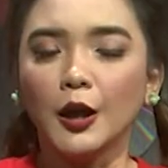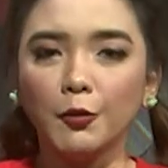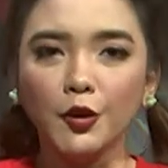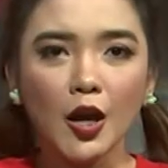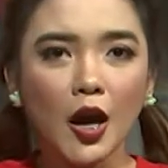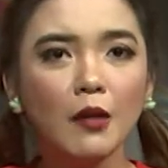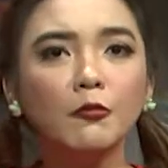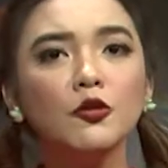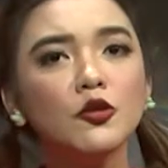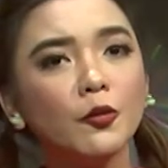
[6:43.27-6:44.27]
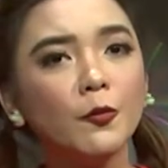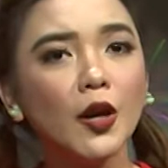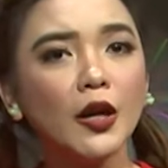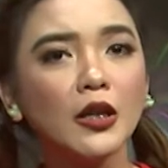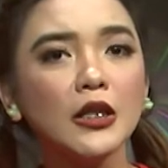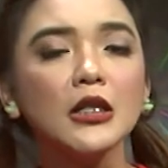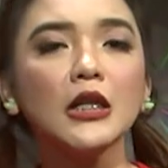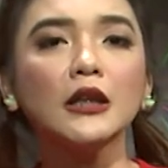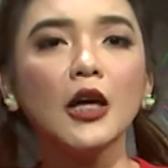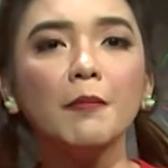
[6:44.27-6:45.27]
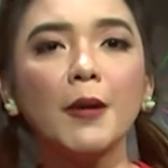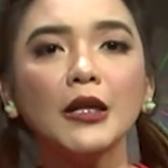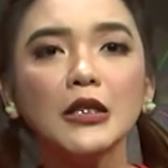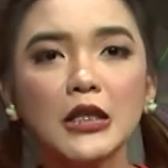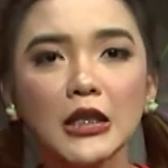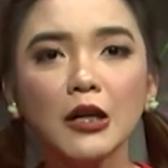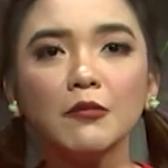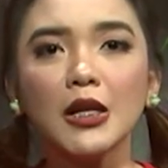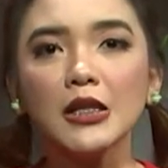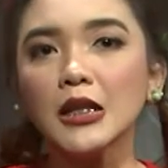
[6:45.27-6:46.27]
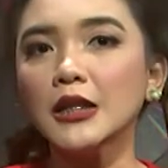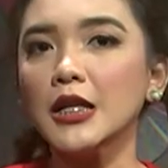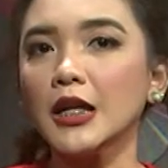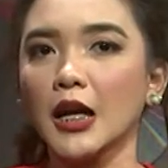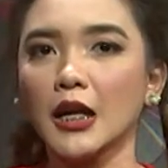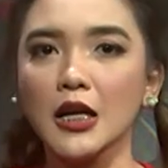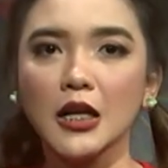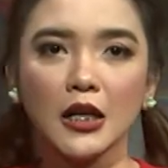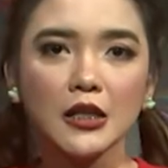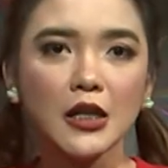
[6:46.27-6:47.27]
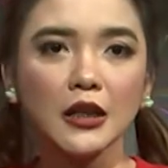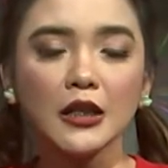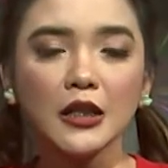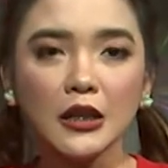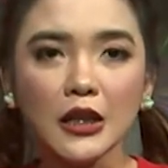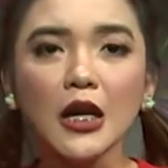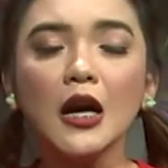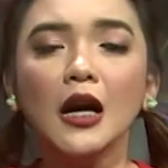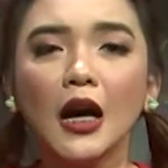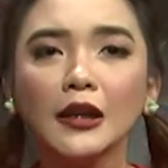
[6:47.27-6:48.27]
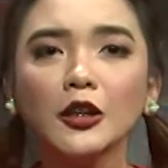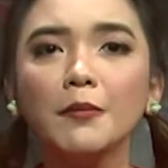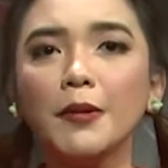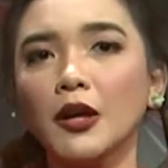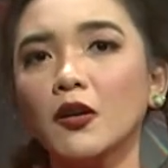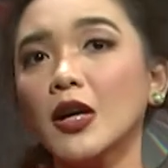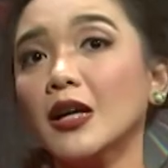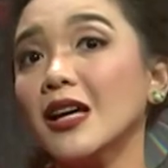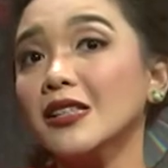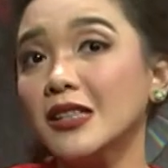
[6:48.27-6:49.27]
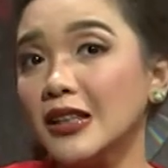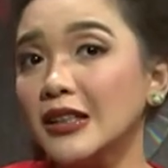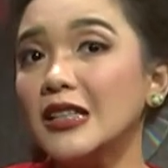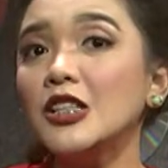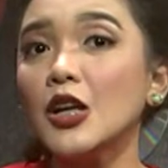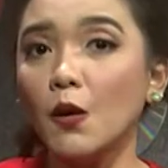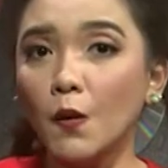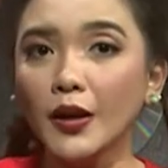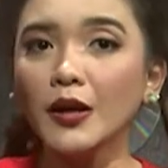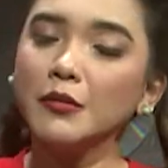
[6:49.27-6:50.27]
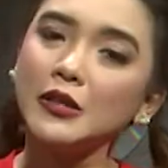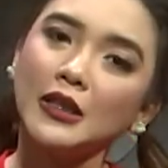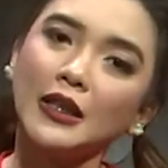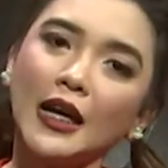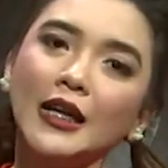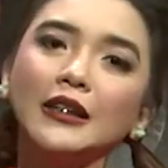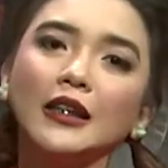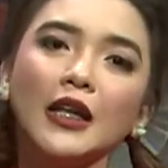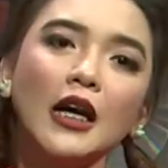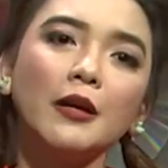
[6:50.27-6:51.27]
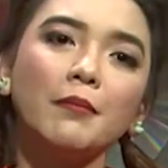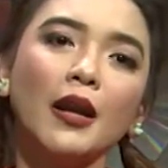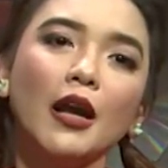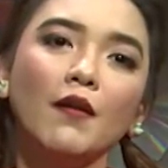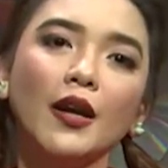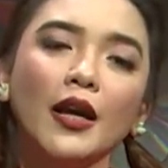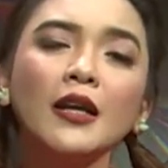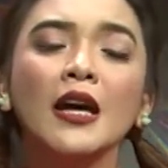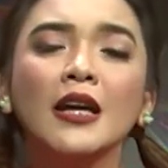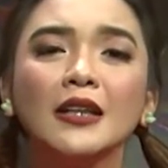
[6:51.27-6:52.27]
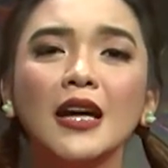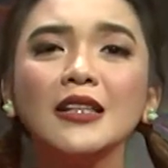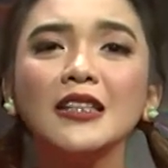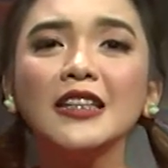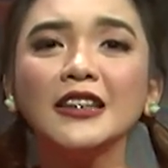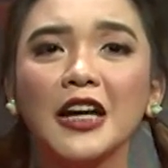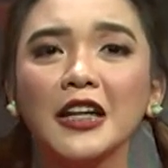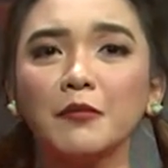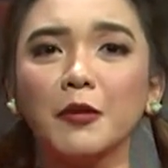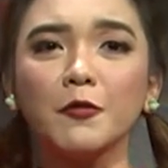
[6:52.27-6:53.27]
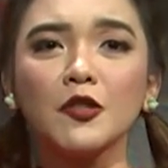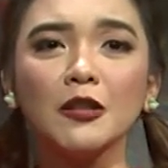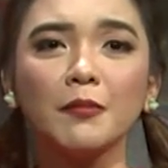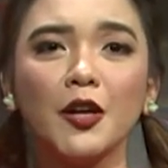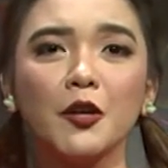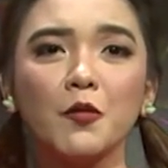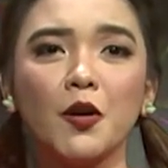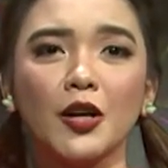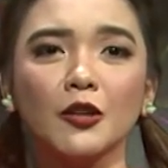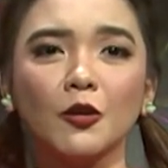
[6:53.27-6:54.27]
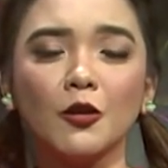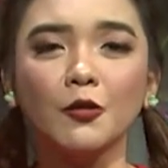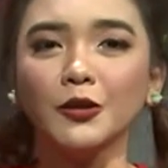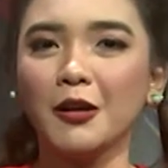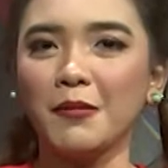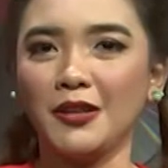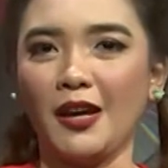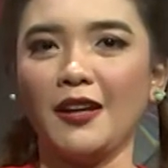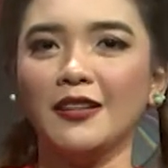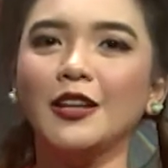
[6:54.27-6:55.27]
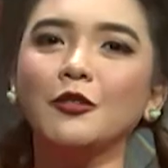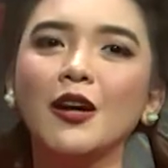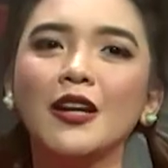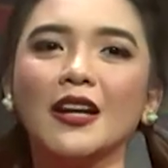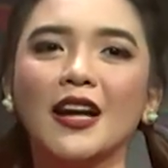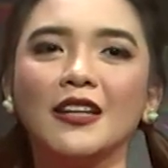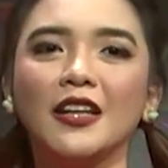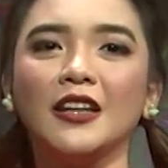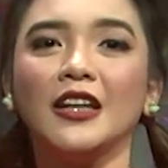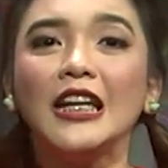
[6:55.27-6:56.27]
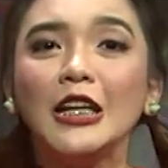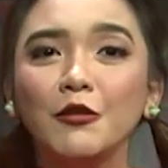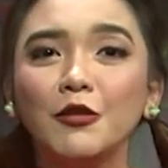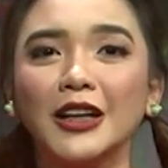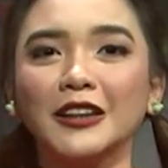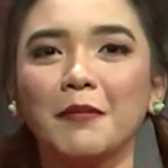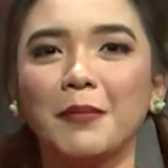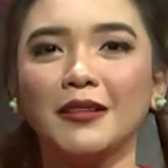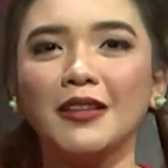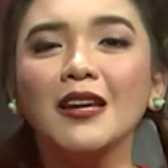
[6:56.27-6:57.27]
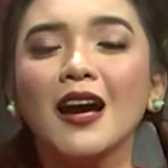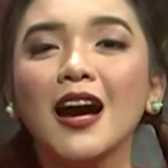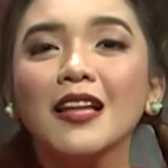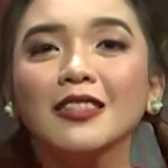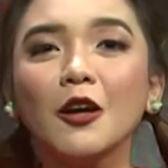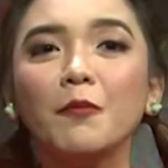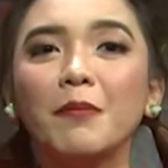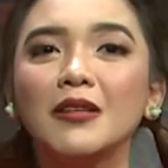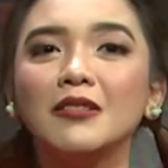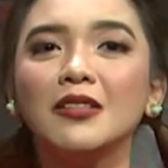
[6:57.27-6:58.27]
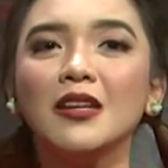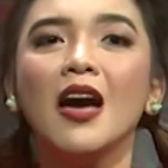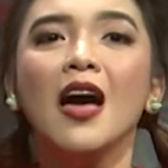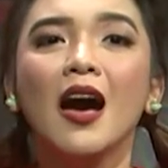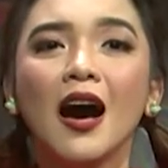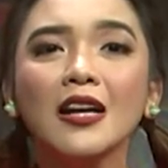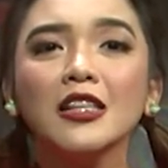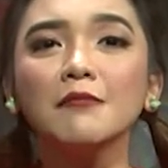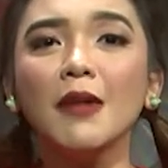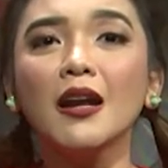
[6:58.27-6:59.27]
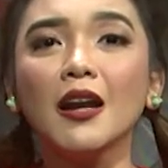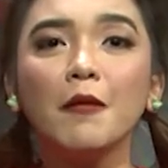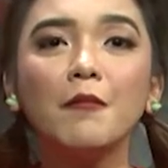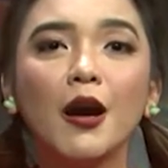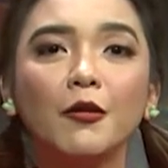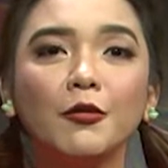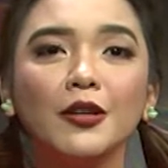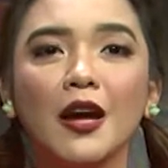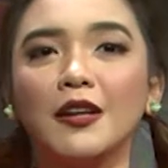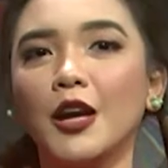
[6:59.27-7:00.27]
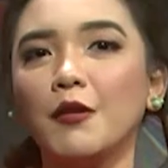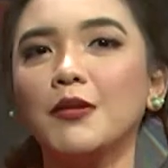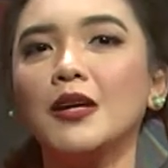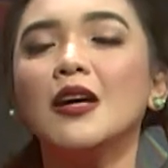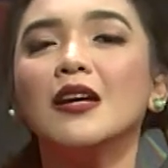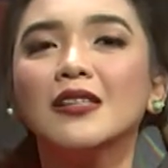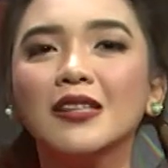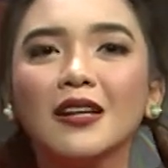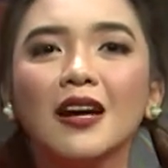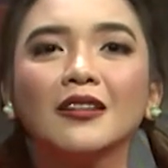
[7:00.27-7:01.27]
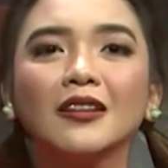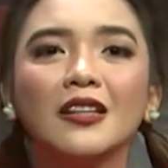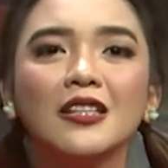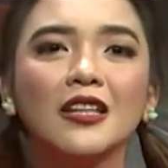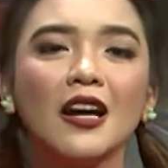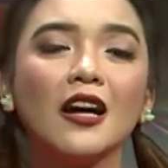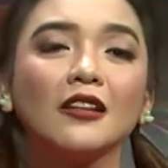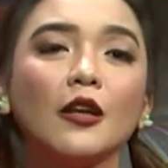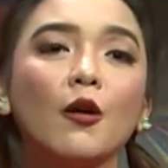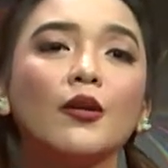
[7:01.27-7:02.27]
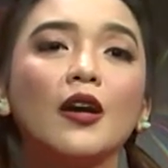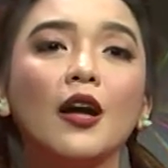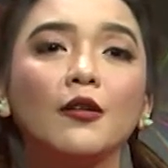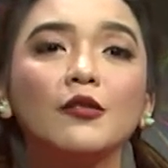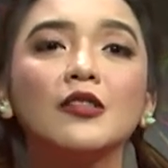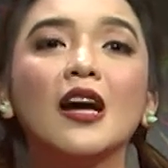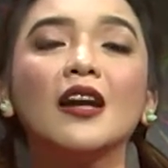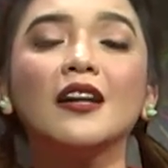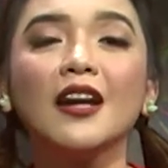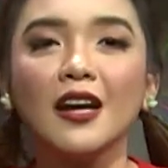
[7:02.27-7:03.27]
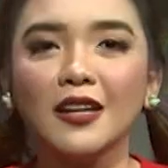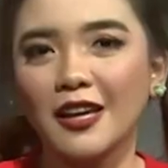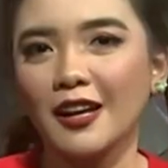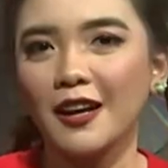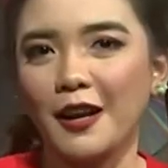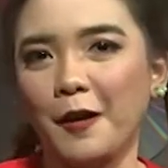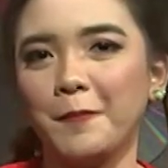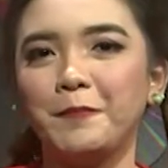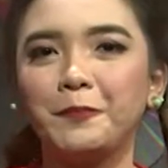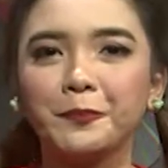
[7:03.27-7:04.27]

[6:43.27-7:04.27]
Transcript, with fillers: Kemudian muncul pula nih cerita Panji yang berasal dari era kerajaan Kediri atau periode klasik di Jawa yang menceritakan tentang kepahlawanan dan cinta yang berpusat pada dua orang tokoh utamanya, yaitu ada Raden Inu Kertapati atau Panji Asmara Bangun dan Dewi Sekartaji atau Galuh Chandra Kirana.